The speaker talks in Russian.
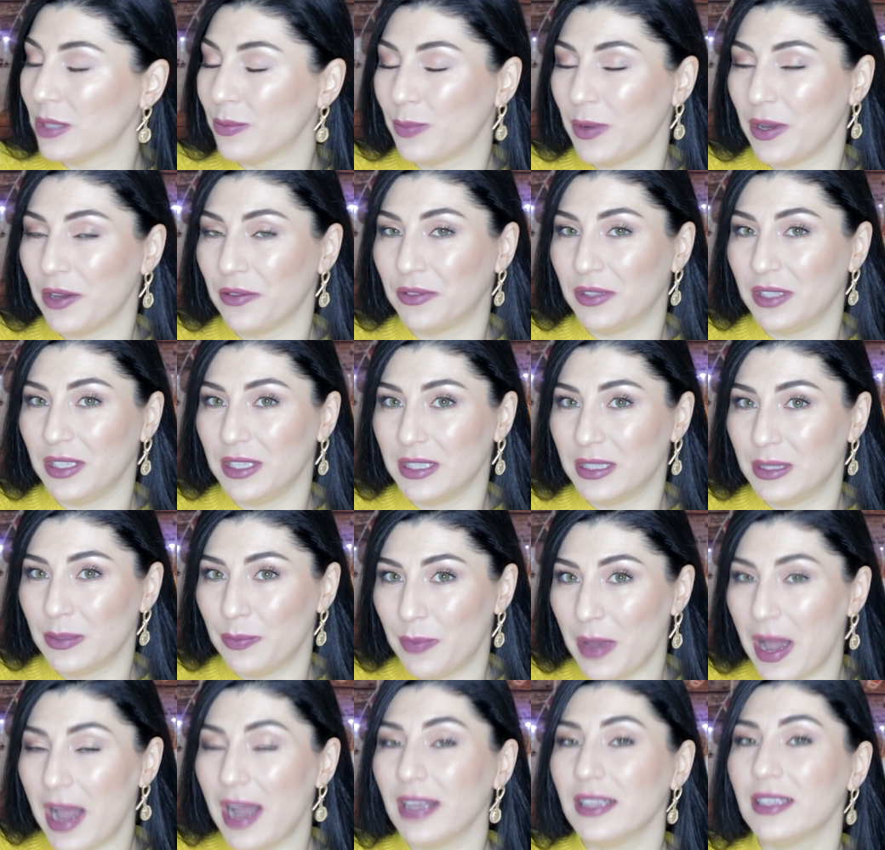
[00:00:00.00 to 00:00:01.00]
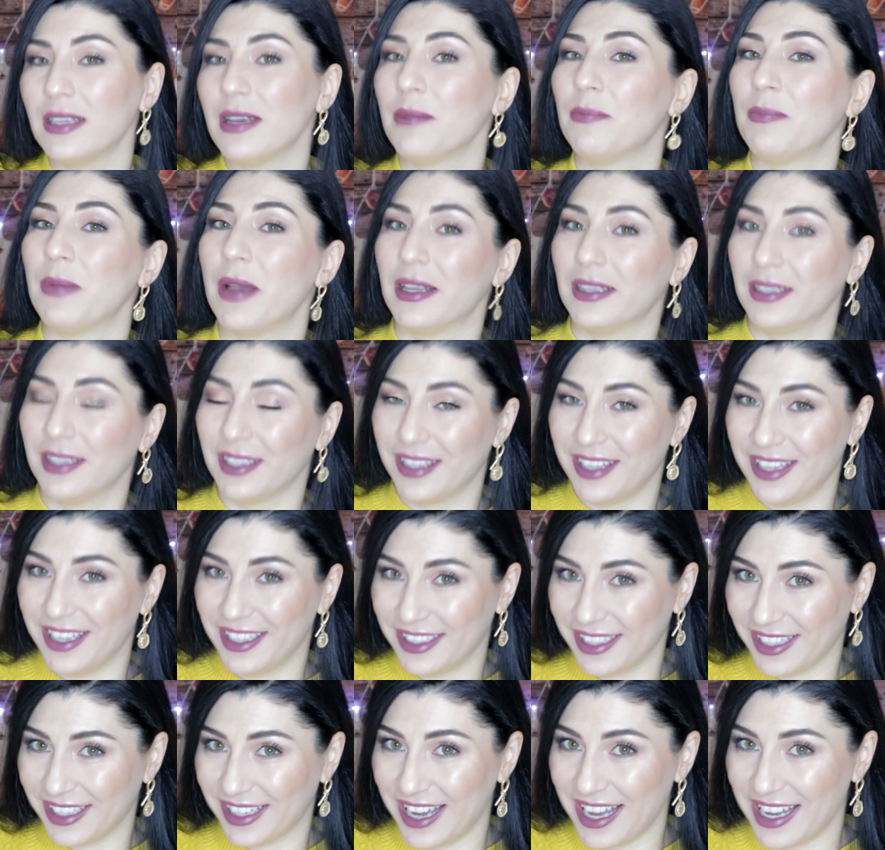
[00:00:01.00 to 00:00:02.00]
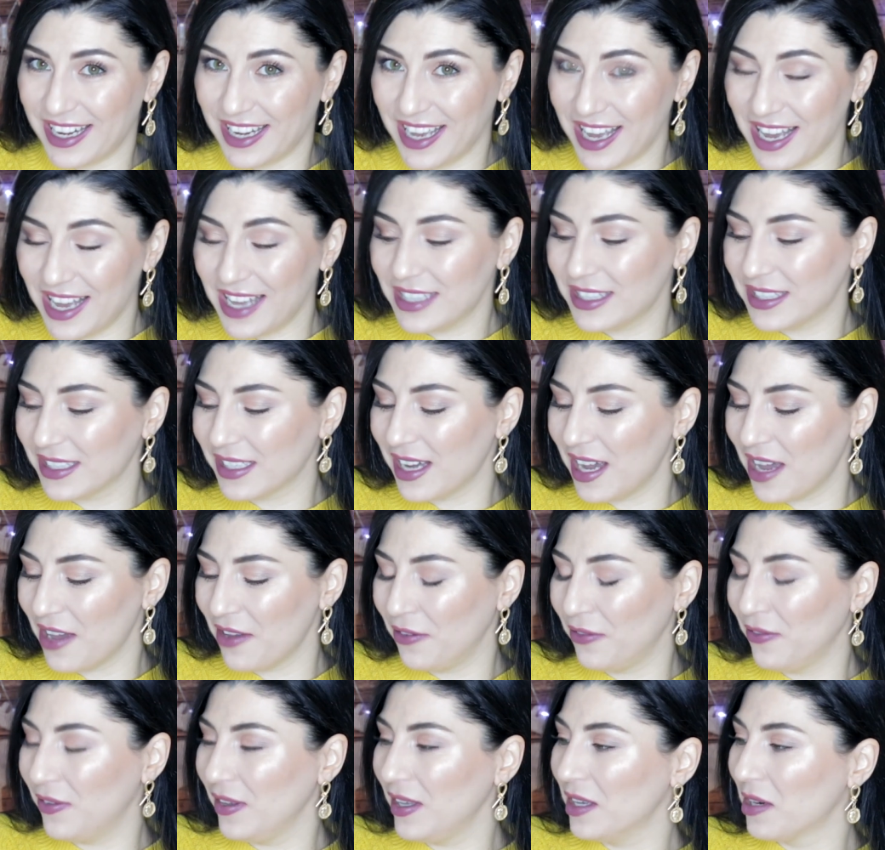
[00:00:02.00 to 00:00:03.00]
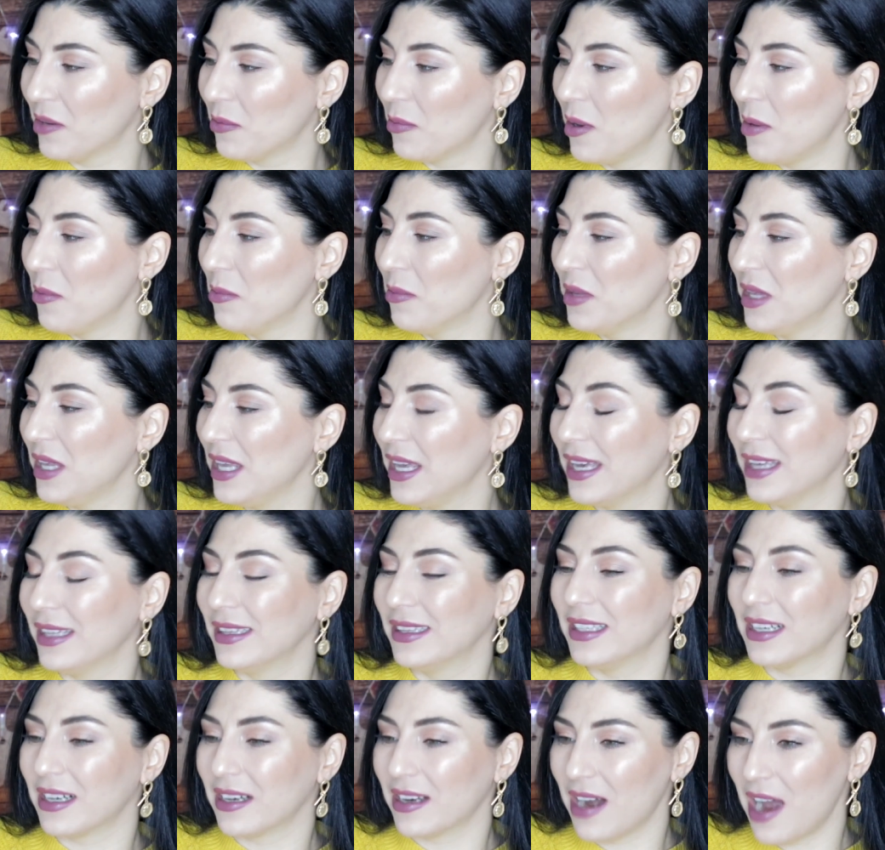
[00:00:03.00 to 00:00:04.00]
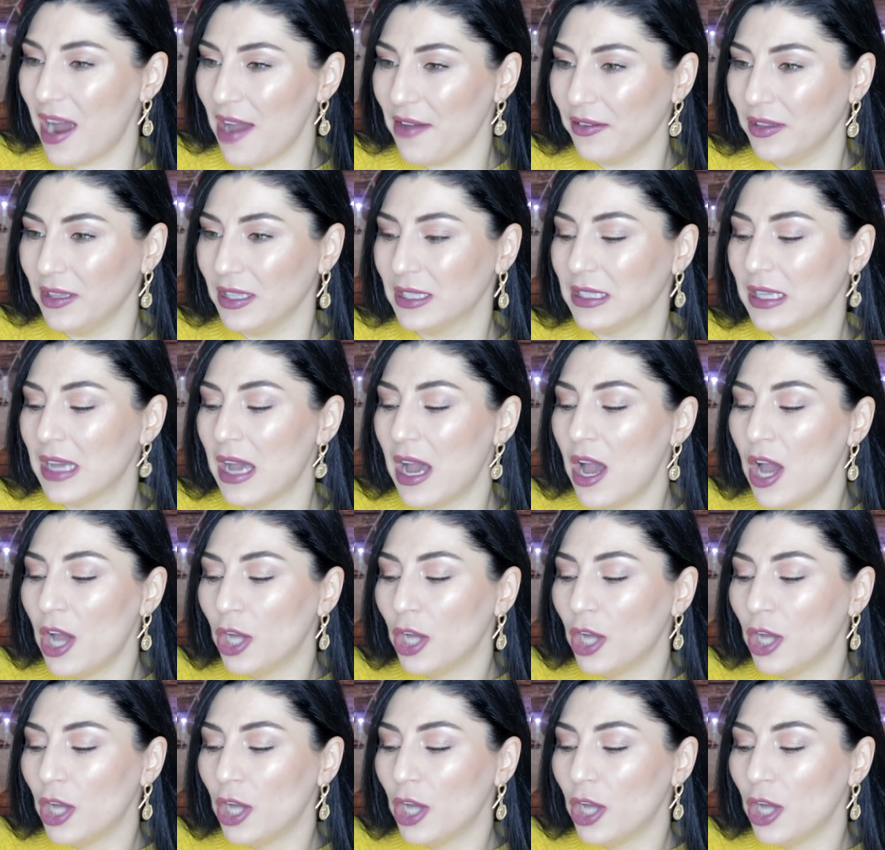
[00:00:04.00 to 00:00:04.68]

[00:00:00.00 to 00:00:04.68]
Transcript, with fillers: SPF 35, опять-таки это корейская фирма. Мне нравилась.